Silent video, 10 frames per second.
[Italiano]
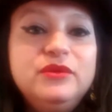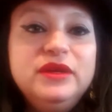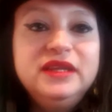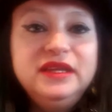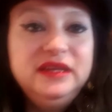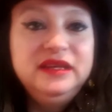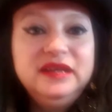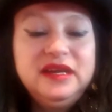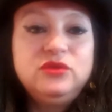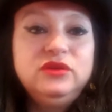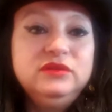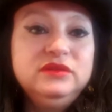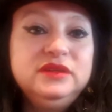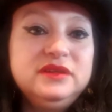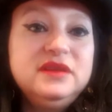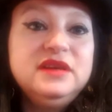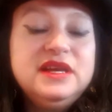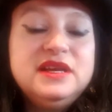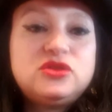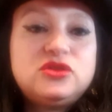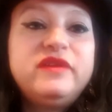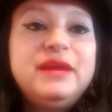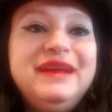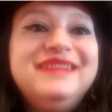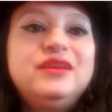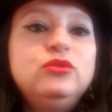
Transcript: e quindi ecco, eh, sto veramente